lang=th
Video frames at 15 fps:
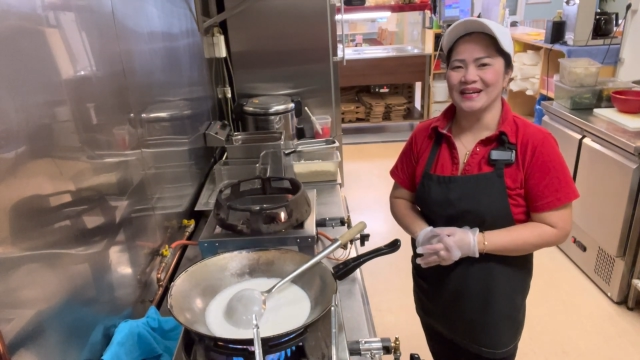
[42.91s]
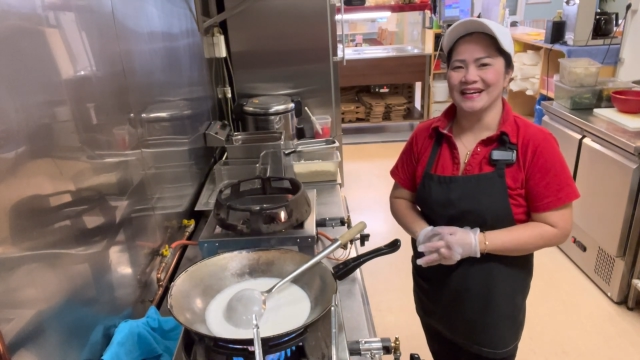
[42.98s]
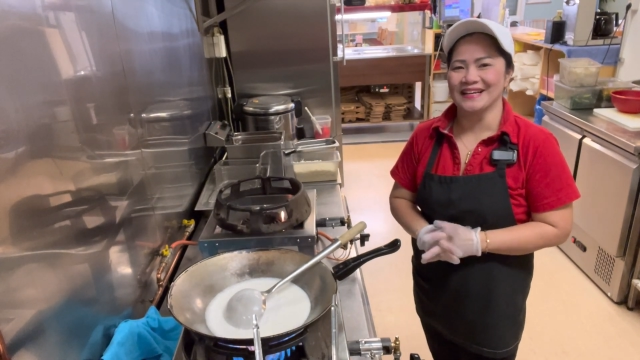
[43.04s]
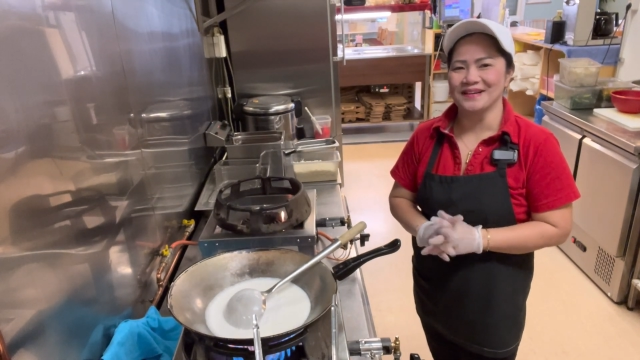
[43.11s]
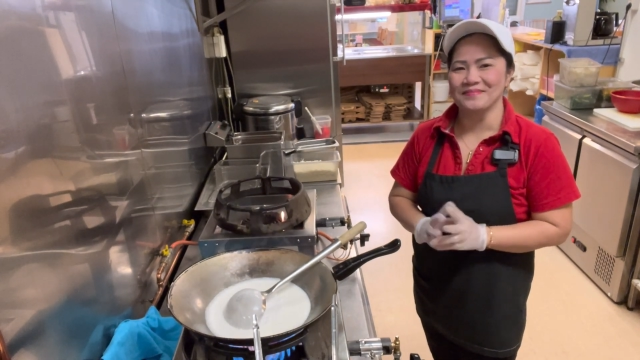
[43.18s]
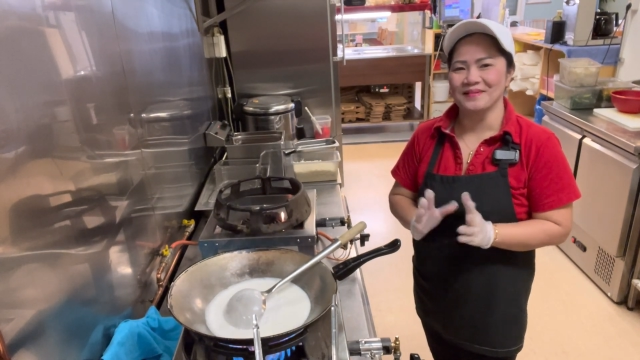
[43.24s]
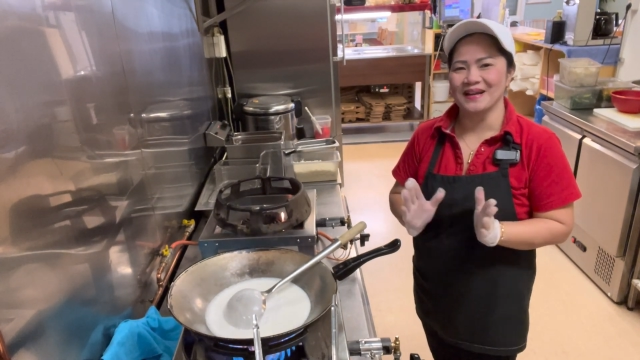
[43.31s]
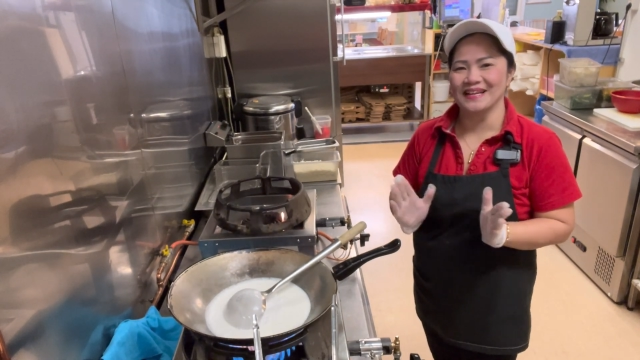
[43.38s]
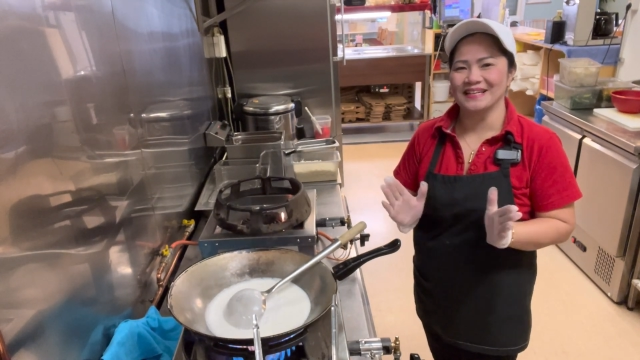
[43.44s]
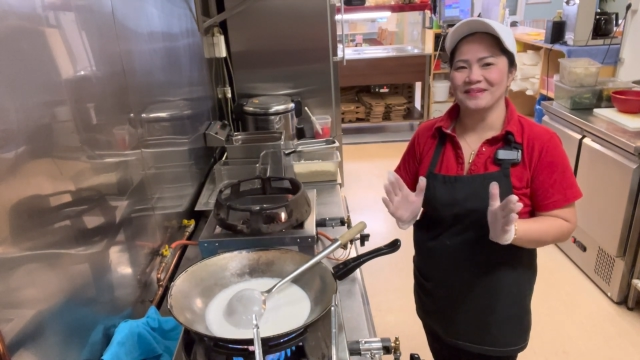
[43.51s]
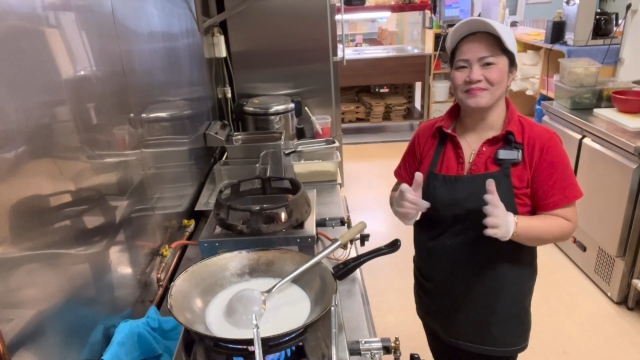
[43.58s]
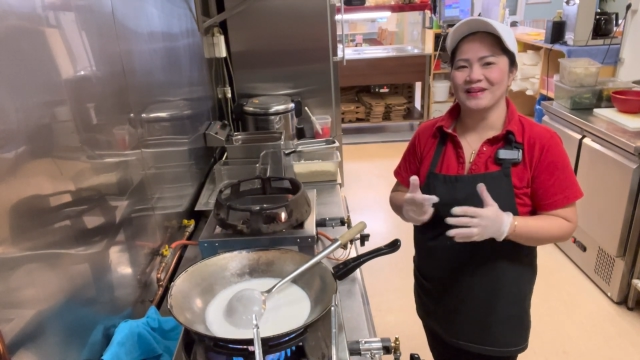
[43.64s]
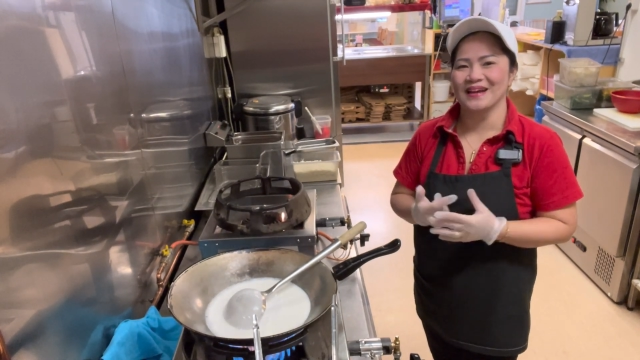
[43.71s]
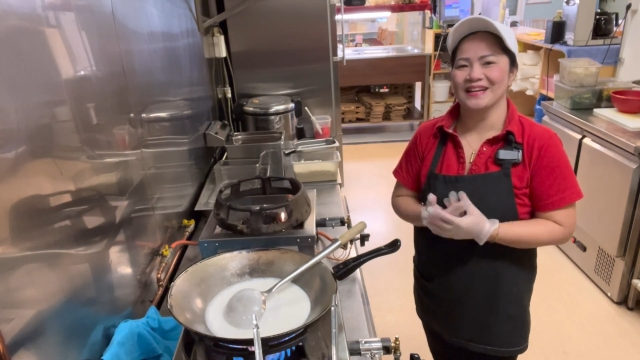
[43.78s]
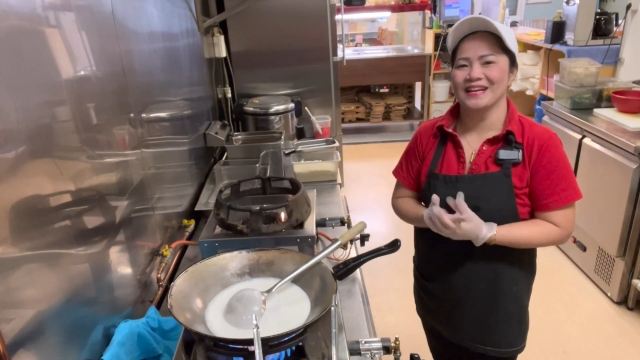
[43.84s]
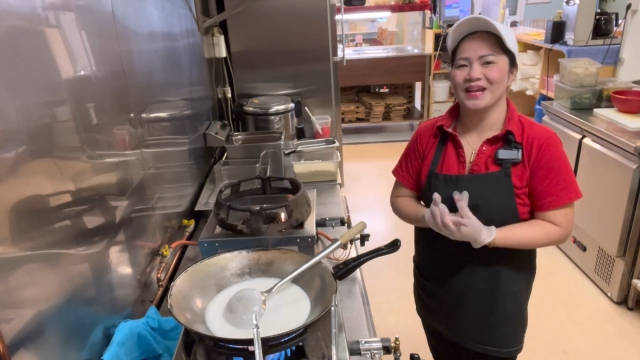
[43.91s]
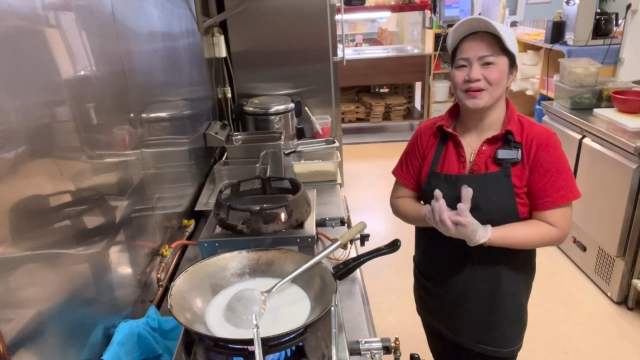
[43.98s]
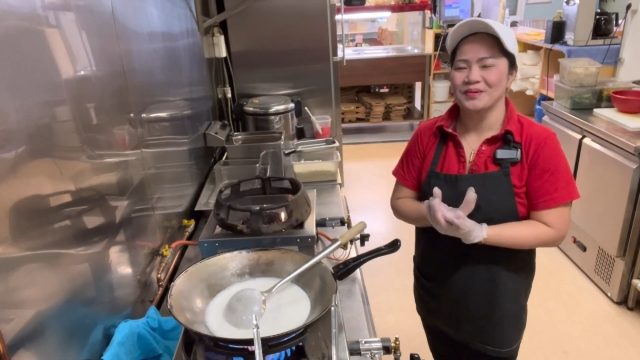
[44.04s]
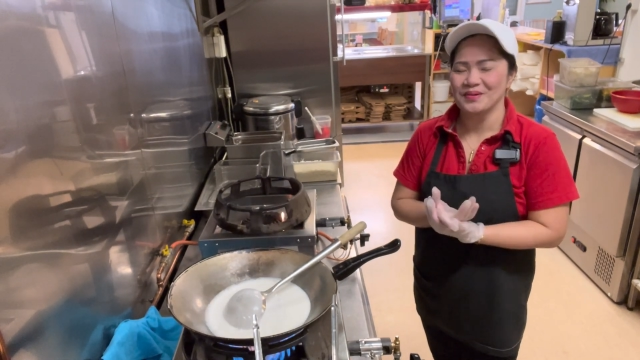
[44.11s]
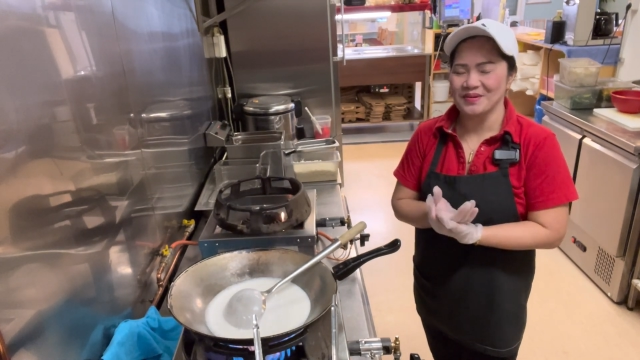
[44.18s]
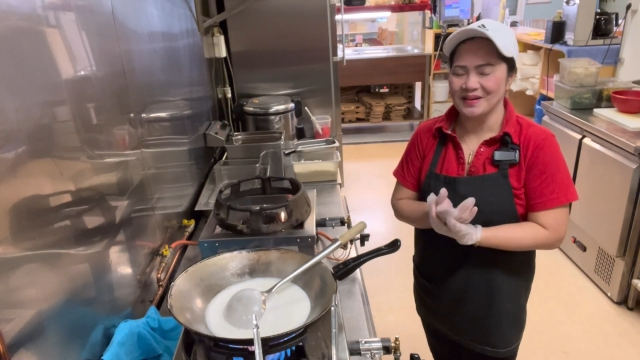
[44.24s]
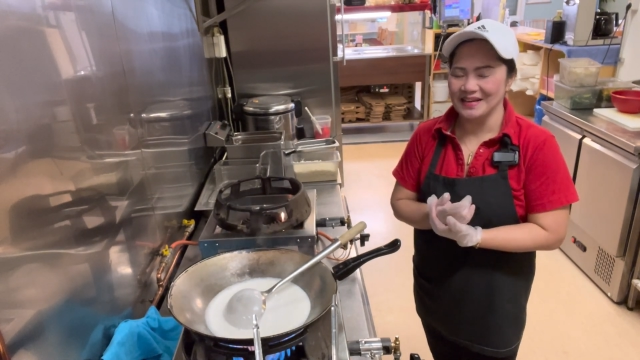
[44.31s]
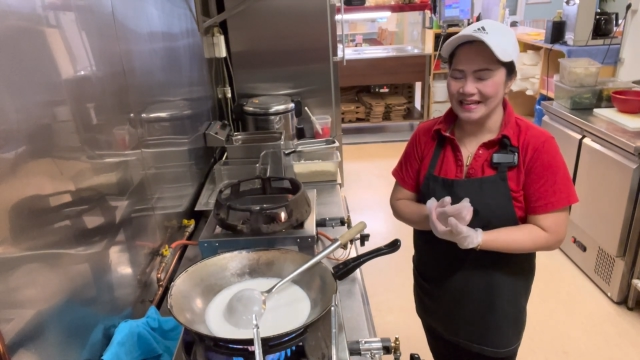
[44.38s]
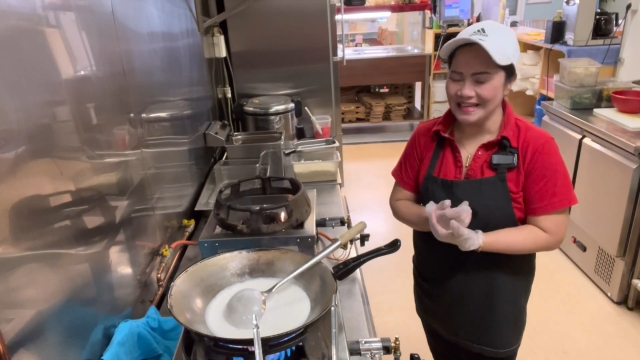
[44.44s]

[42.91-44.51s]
ค่ะกับการทำงานในครัว